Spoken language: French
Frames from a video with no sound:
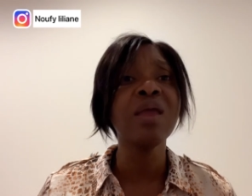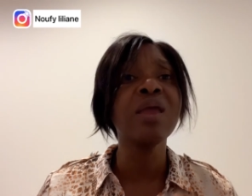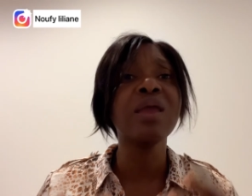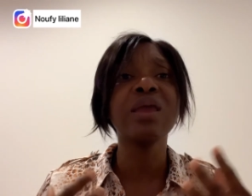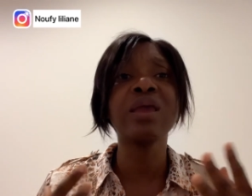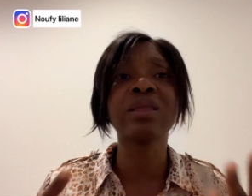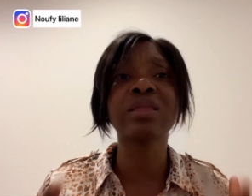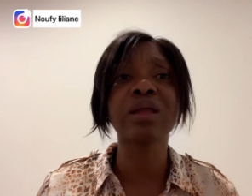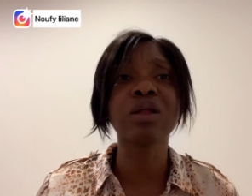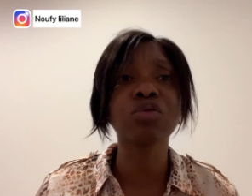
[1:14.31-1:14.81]

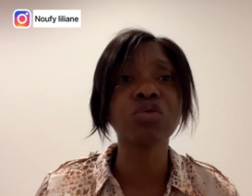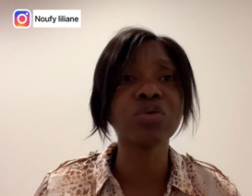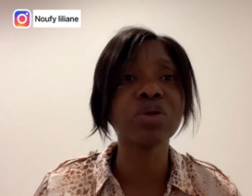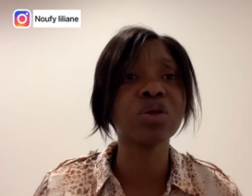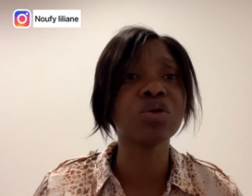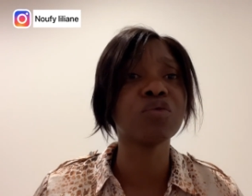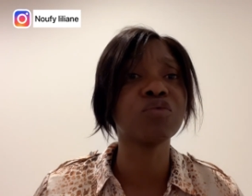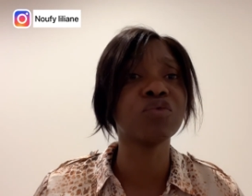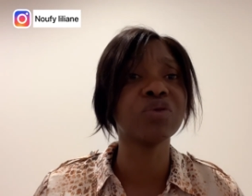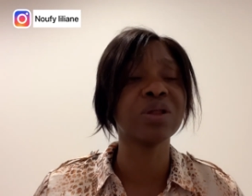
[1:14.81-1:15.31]
Étant donné
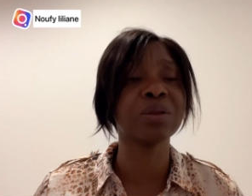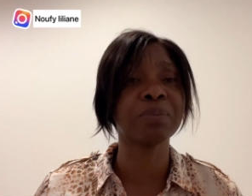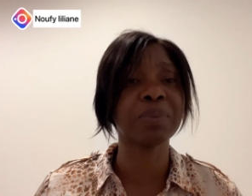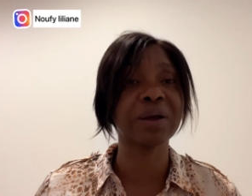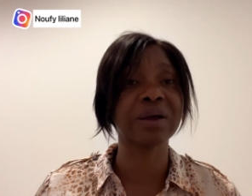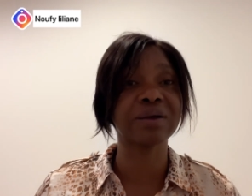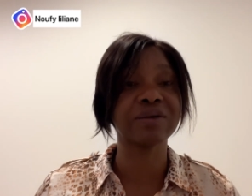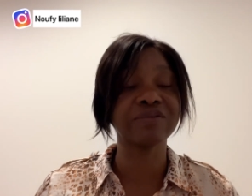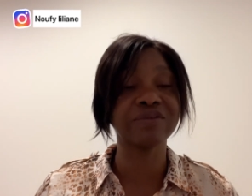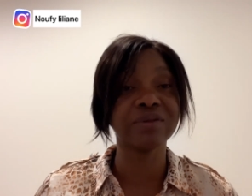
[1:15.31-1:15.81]
que vous n'êtes pas
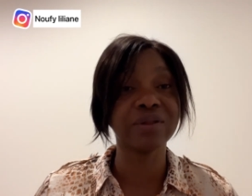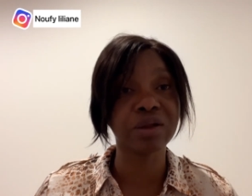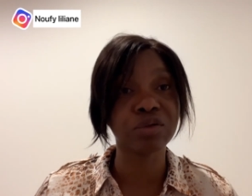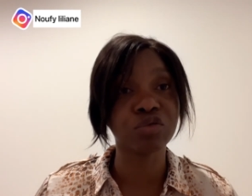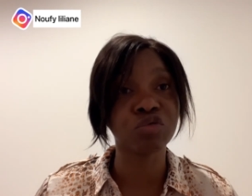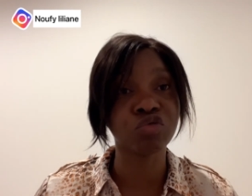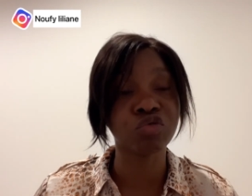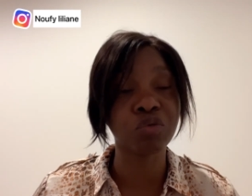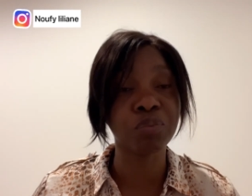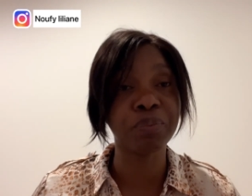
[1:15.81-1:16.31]
résident de
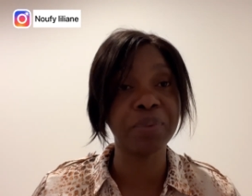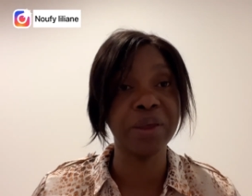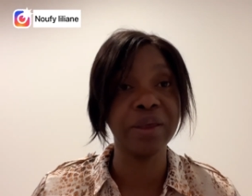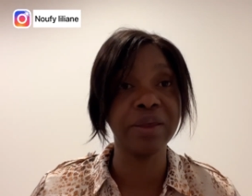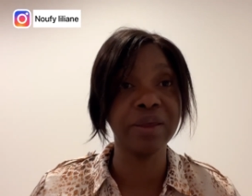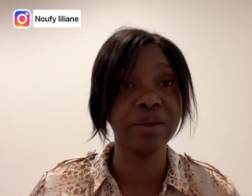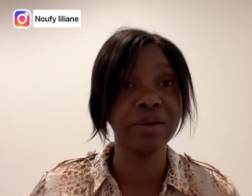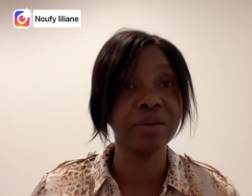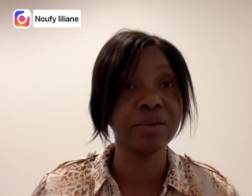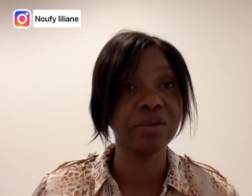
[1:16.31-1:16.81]
ce
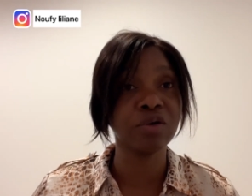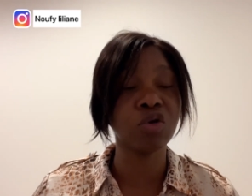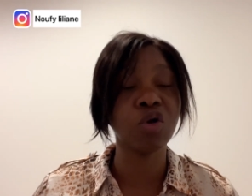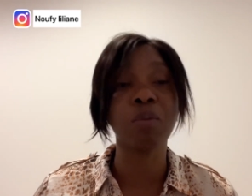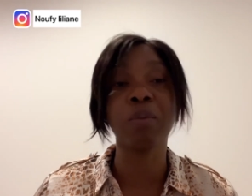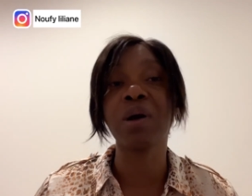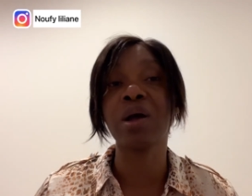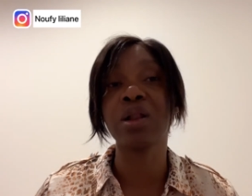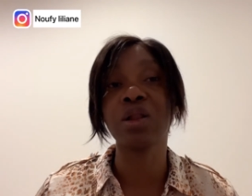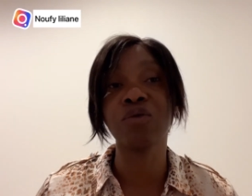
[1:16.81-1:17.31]
pays,
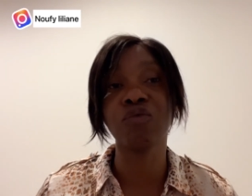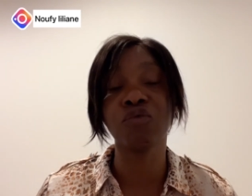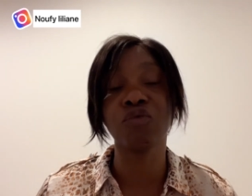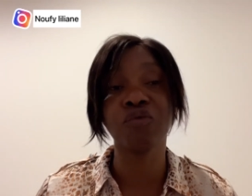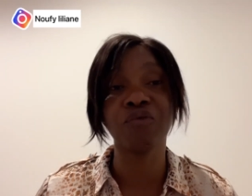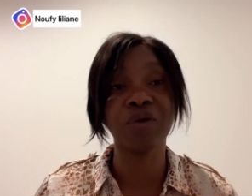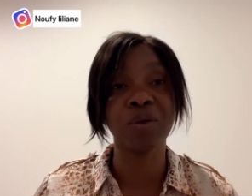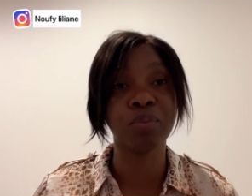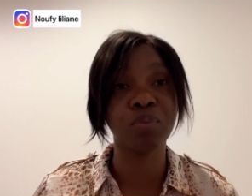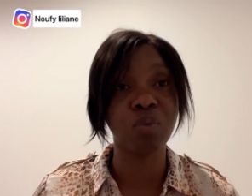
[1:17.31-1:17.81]
comment allez-vous
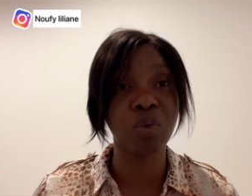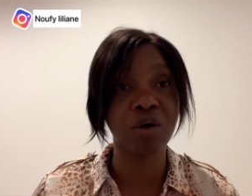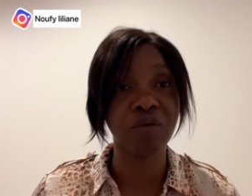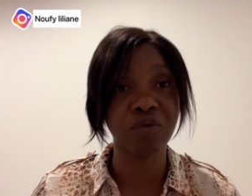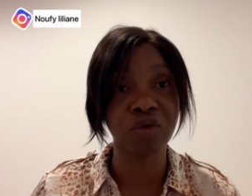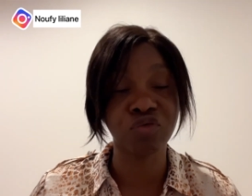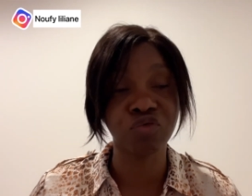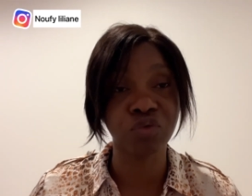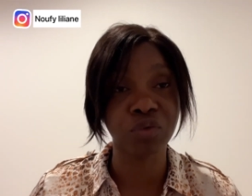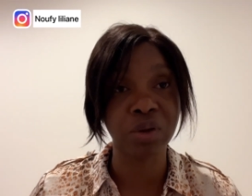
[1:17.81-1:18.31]
faire pour avoir
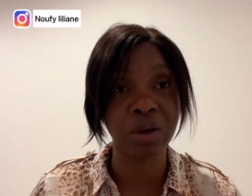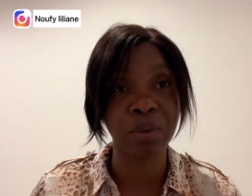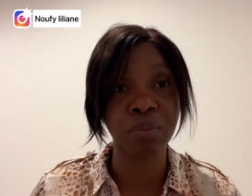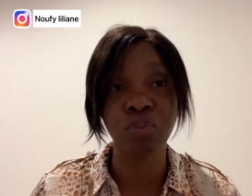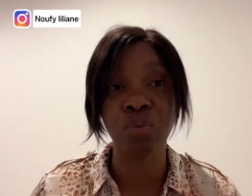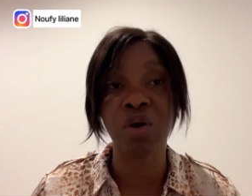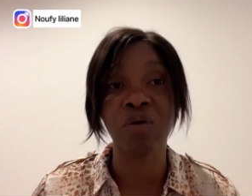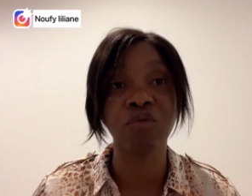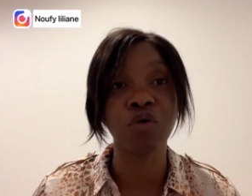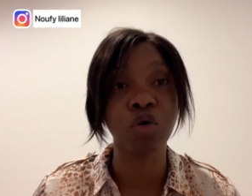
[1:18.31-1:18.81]
cela,
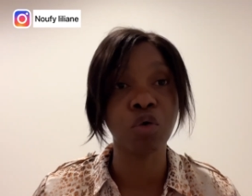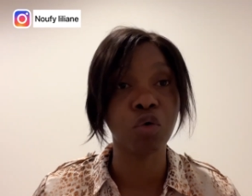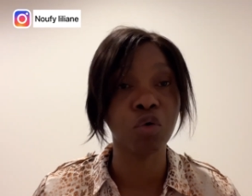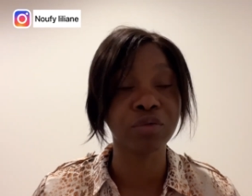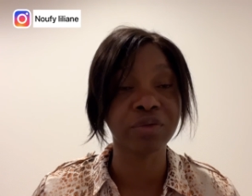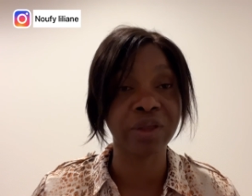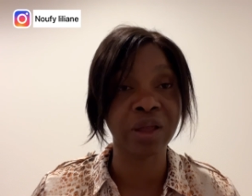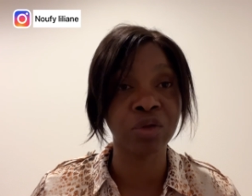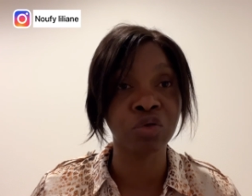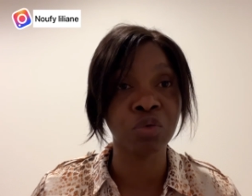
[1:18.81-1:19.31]
pour avoir un
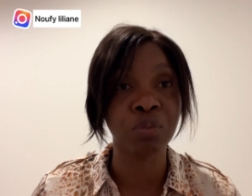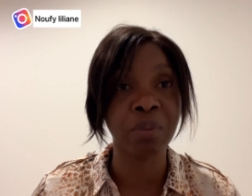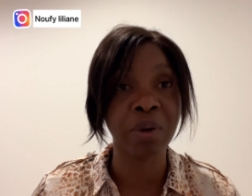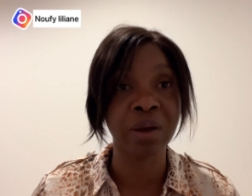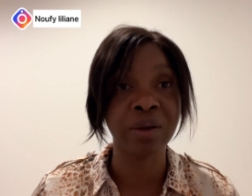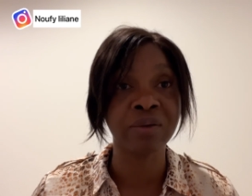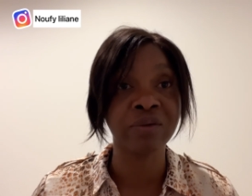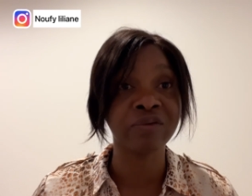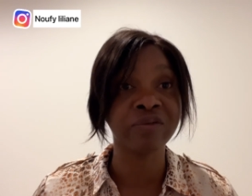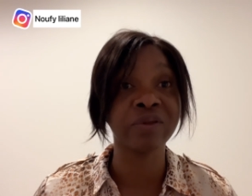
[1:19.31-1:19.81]
contrat de bail
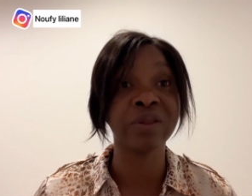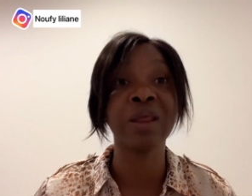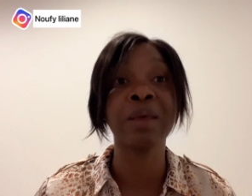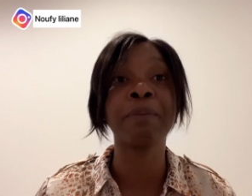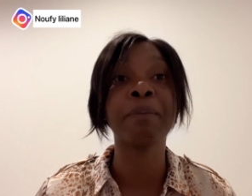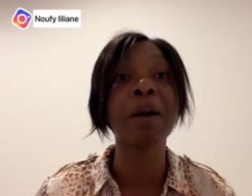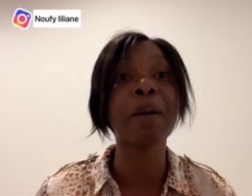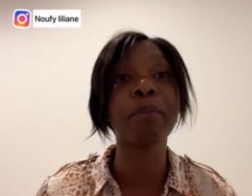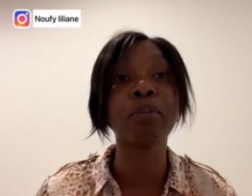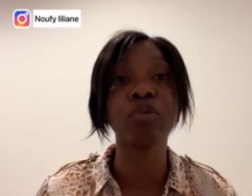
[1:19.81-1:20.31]
Ce n'est
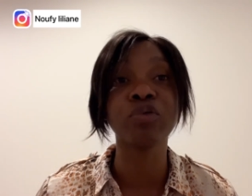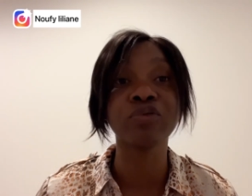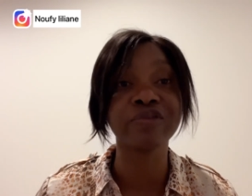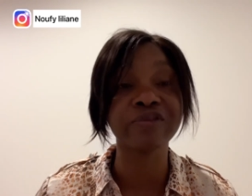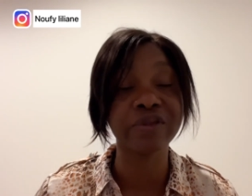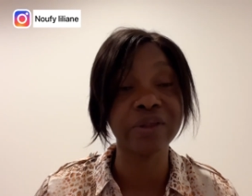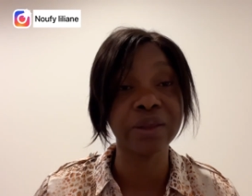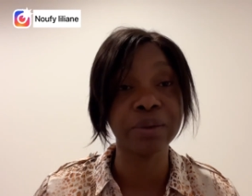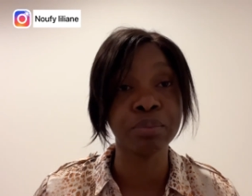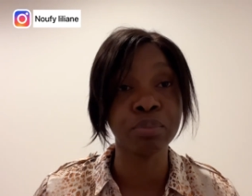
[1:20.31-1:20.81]
pas
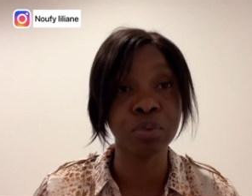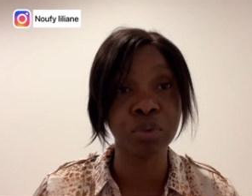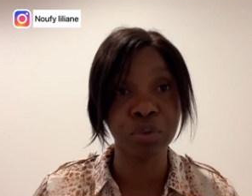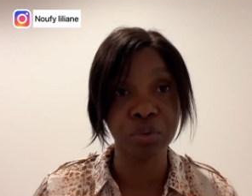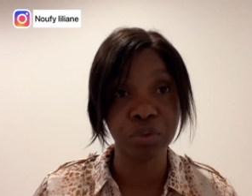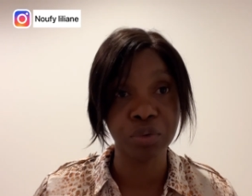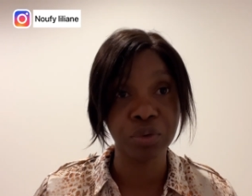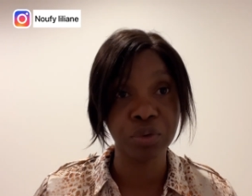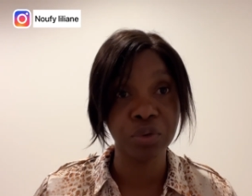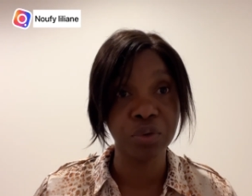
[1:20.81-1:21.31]
possible.
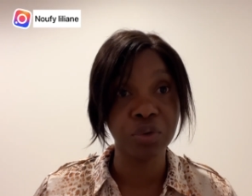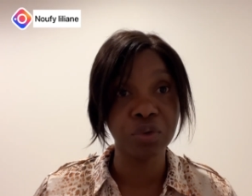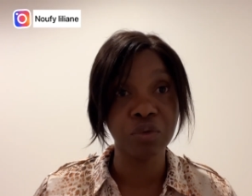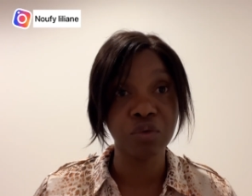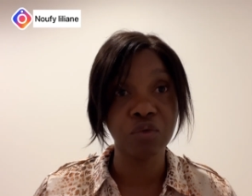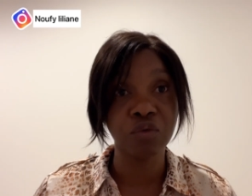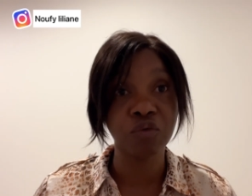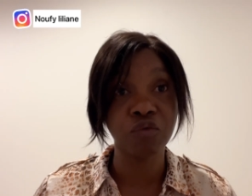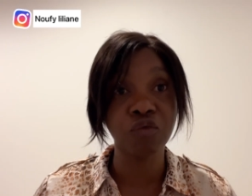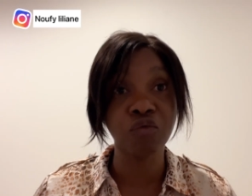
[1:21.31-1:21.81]

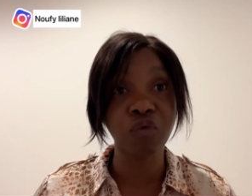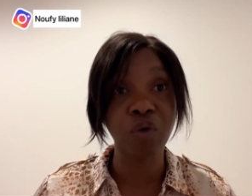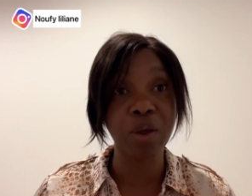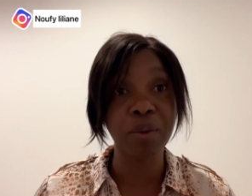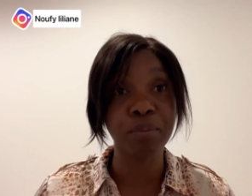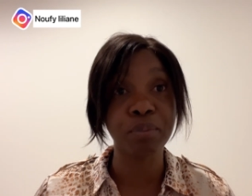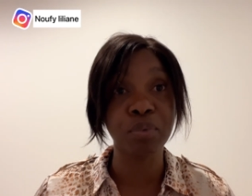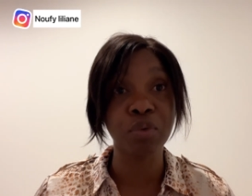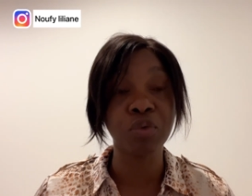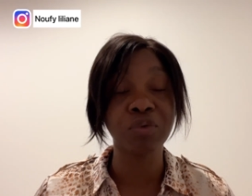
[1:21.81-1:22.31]
Vous voyez un
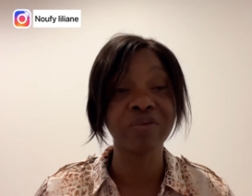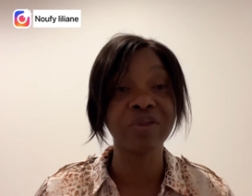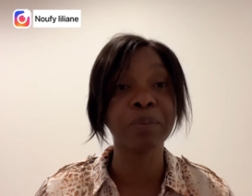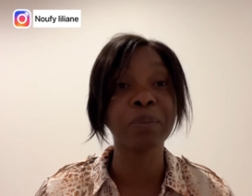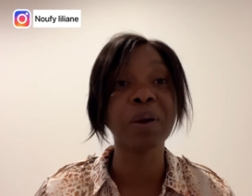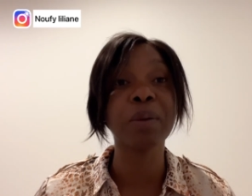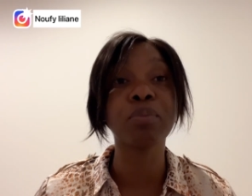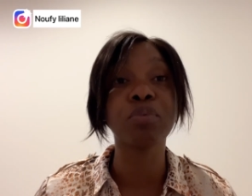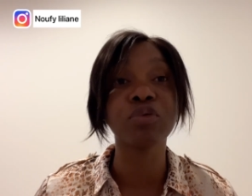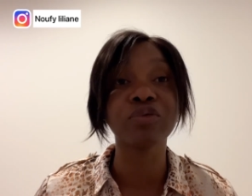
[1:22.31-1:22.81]
peu, c'est pas
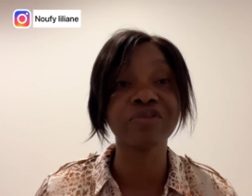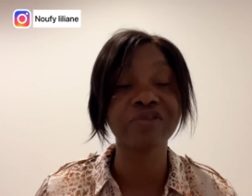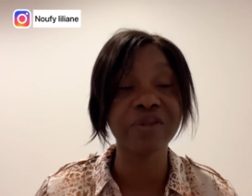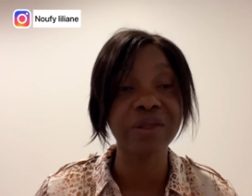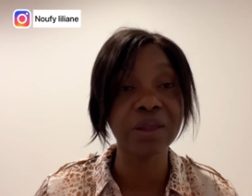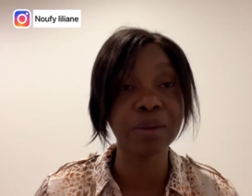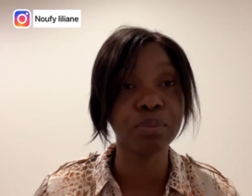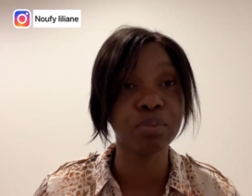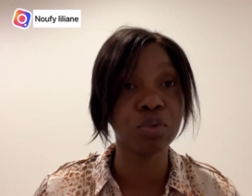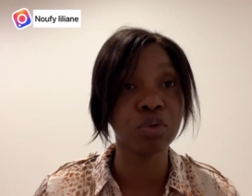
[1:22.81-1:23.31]

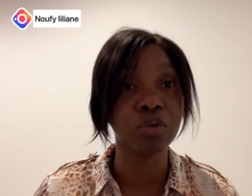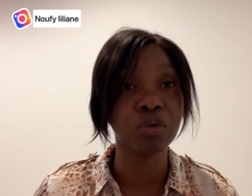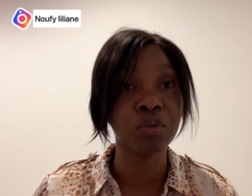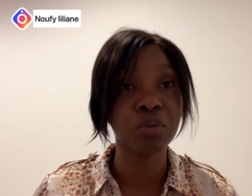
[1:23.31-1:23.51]
possible.